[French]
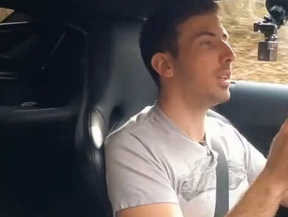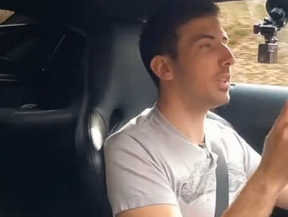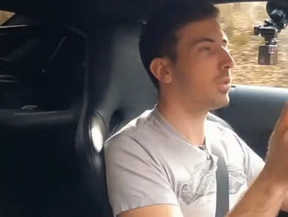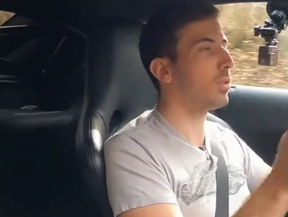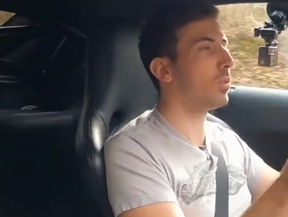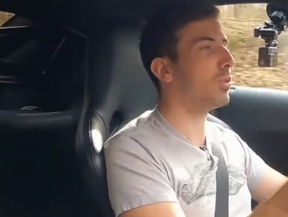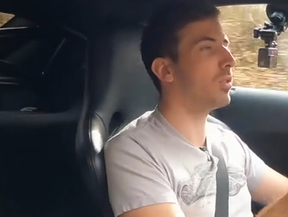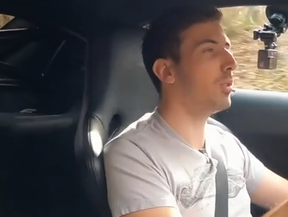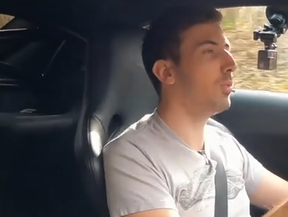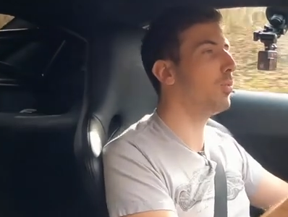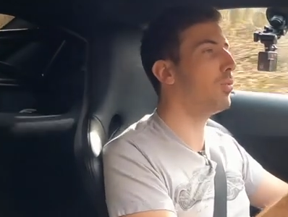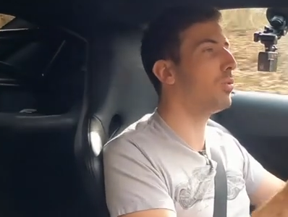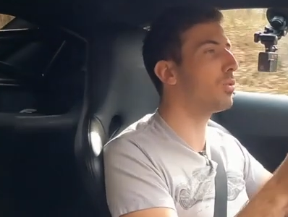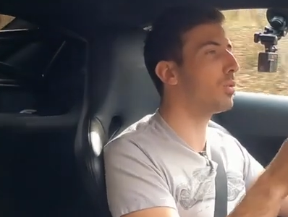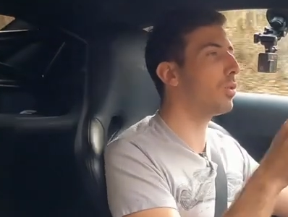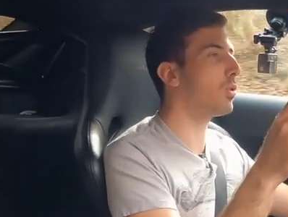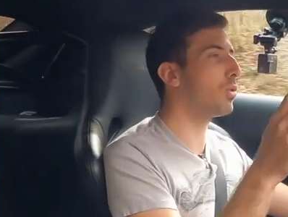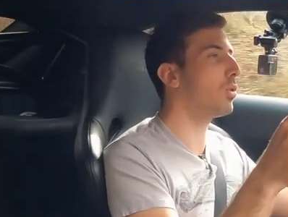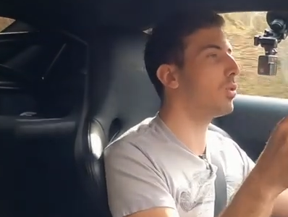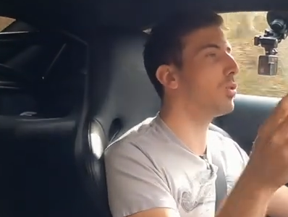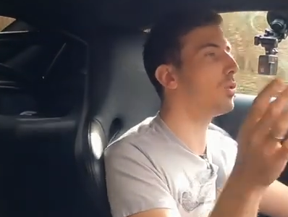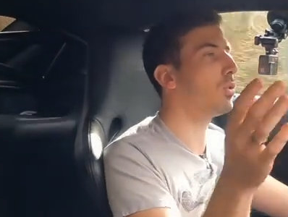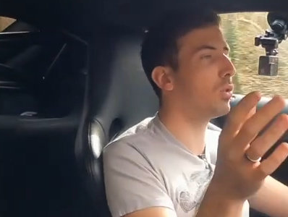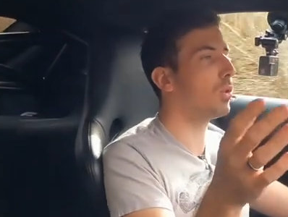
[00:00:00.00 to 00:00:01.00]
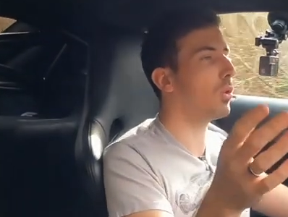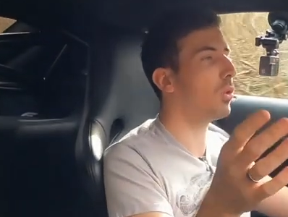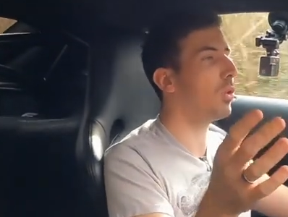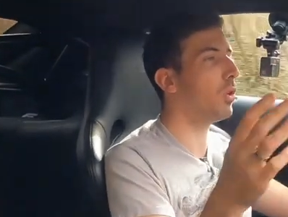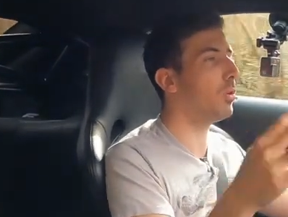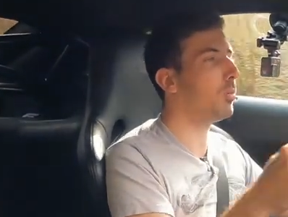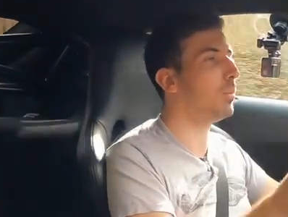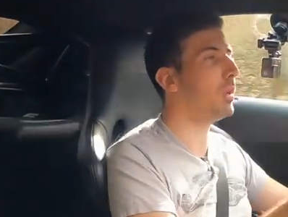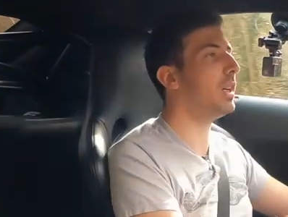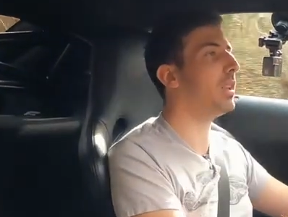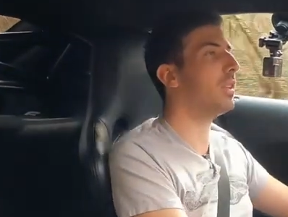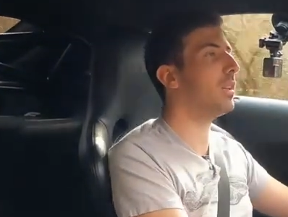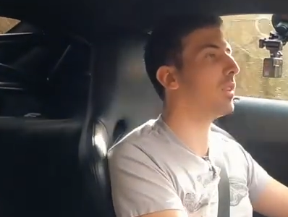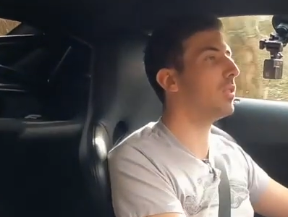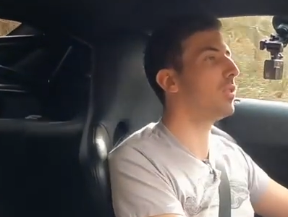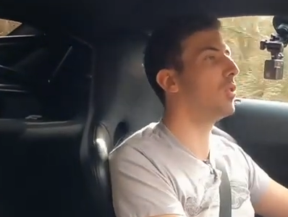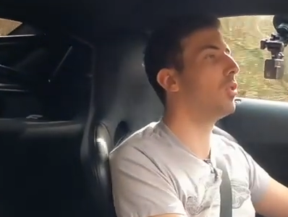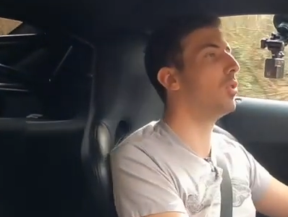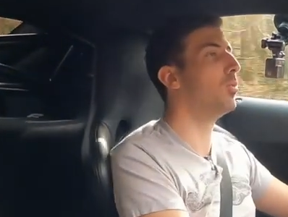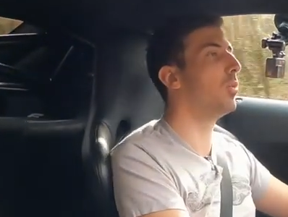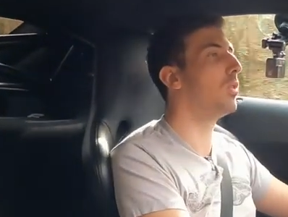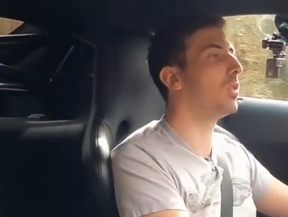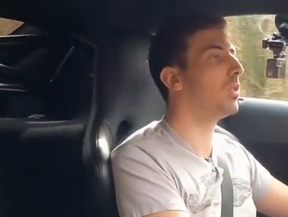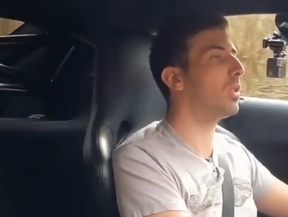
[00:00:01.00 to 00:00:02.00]
qu'ils se sont dit plutôt que de remettre
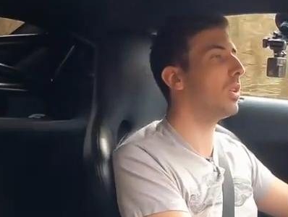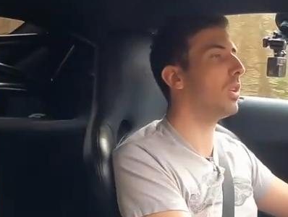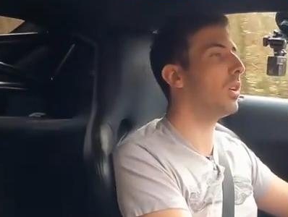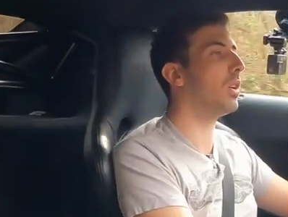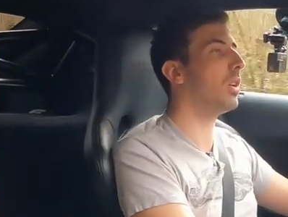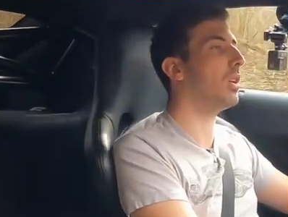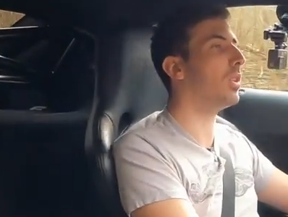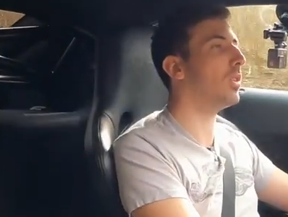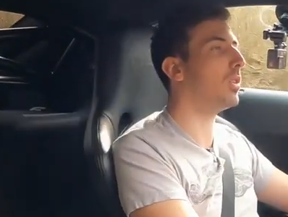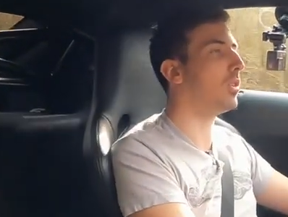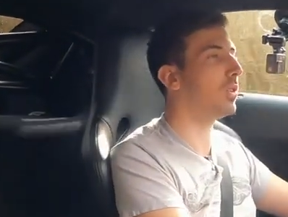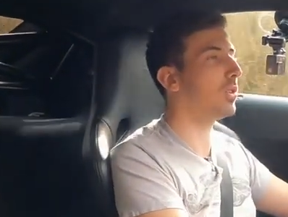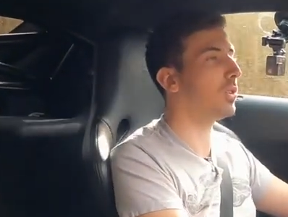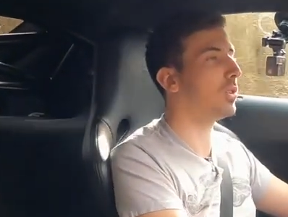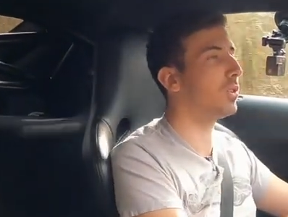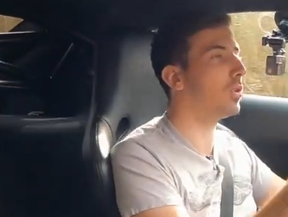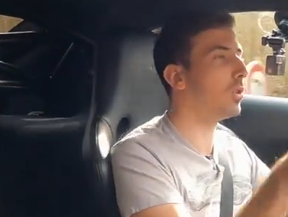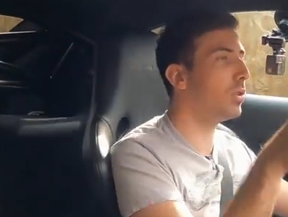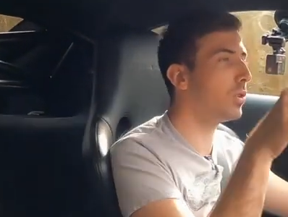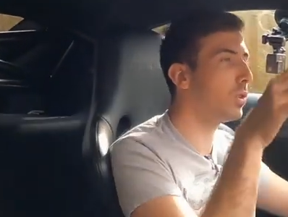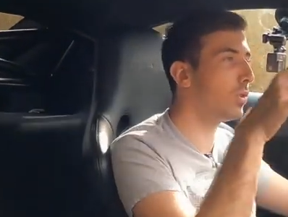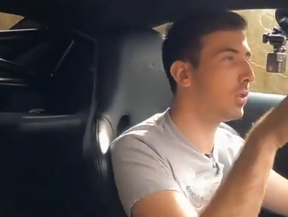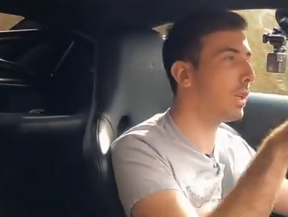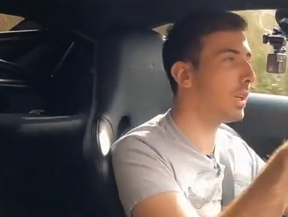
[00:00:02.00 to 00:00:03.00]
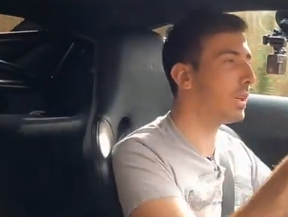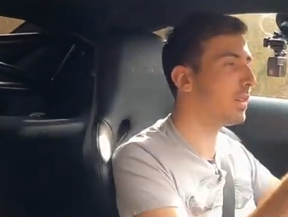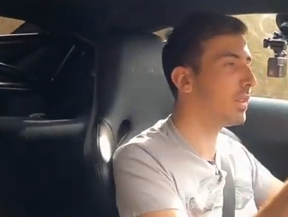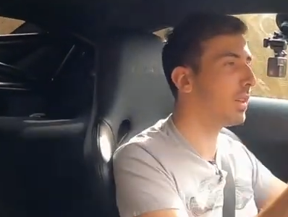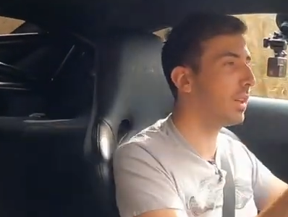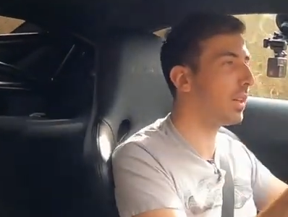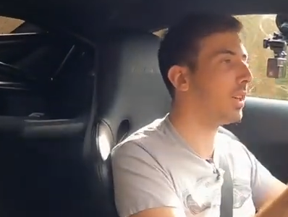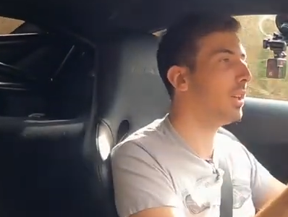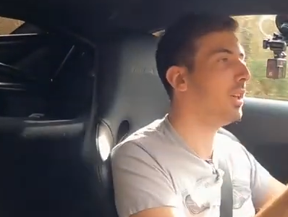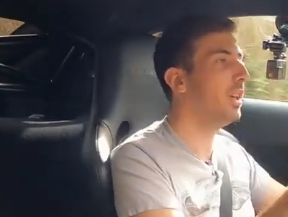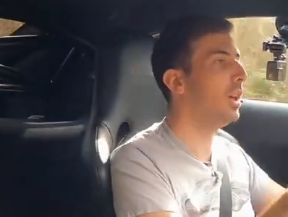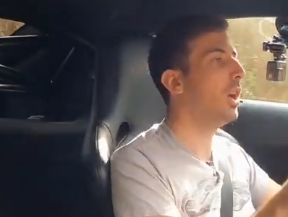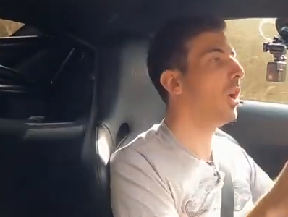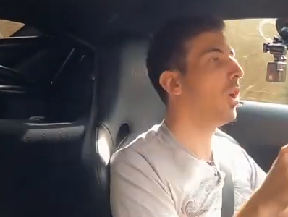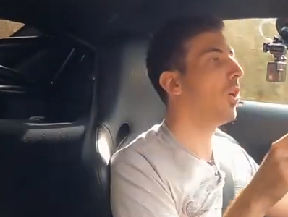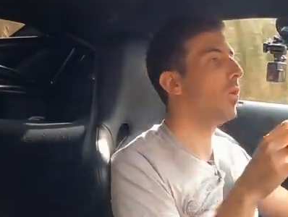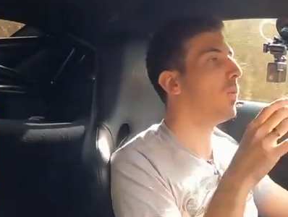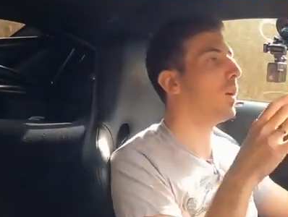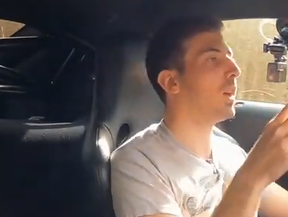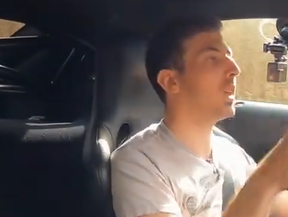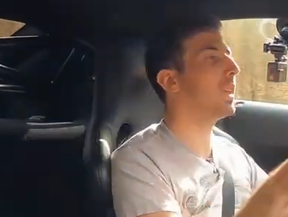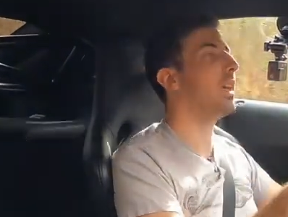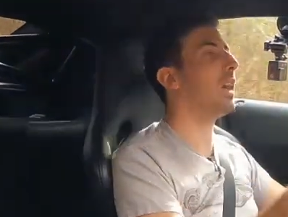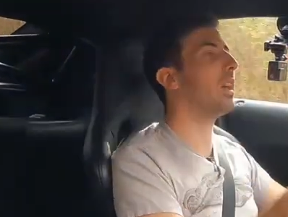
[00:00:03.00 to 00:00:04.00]
le moteur euh, de, la série
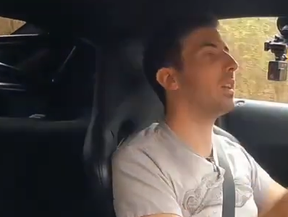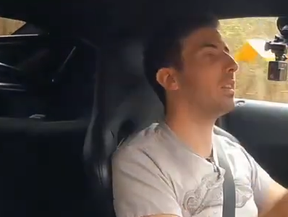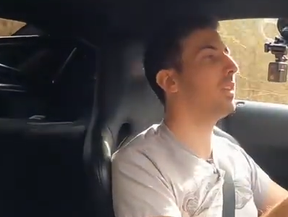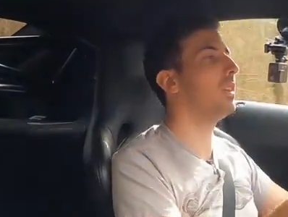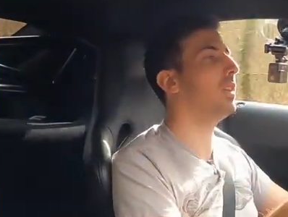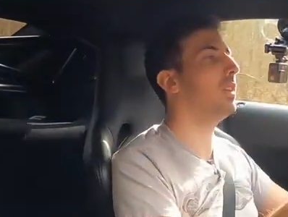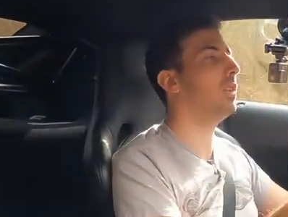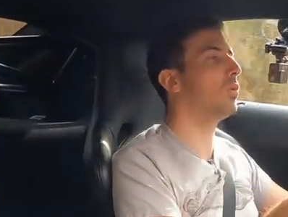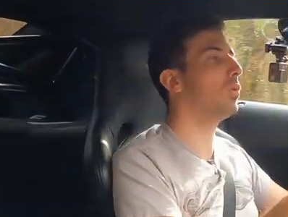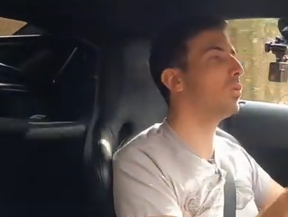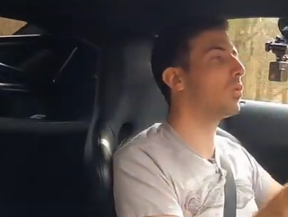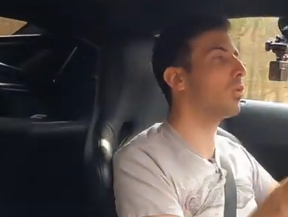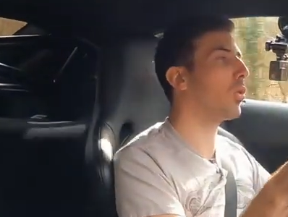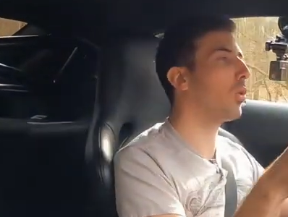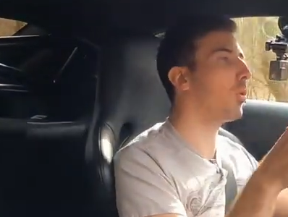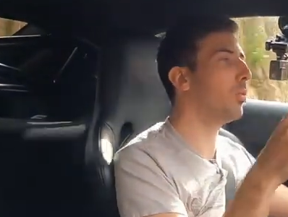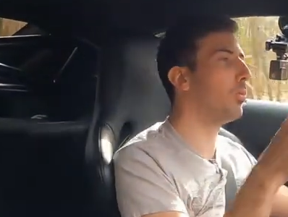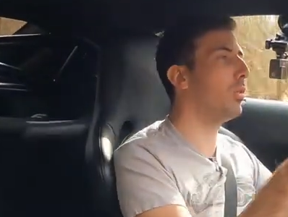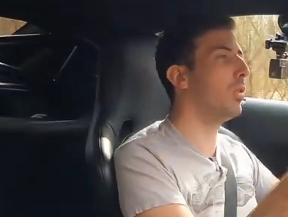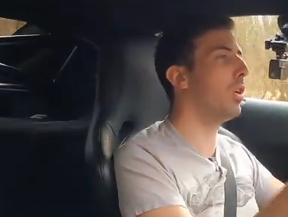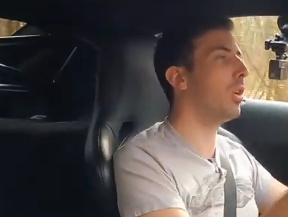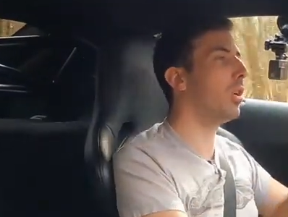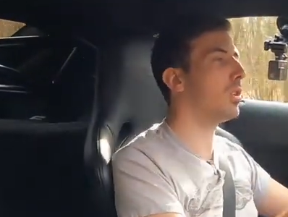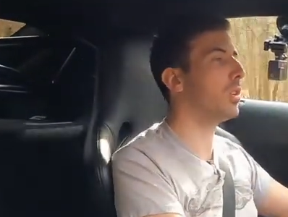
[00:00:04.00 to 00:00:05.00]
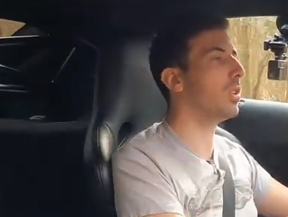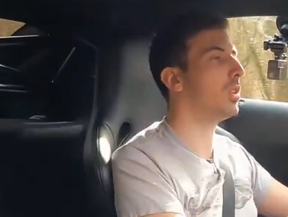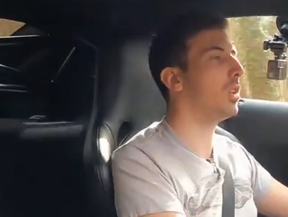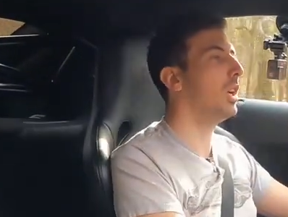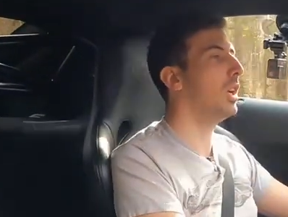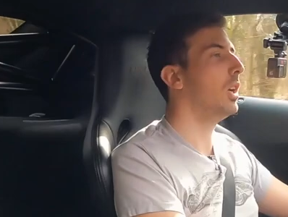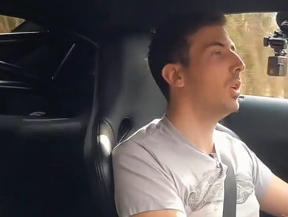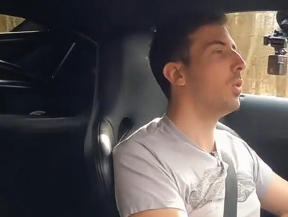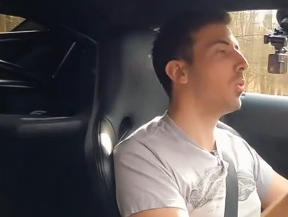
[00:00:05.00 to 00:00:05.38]
on va garder notre bloc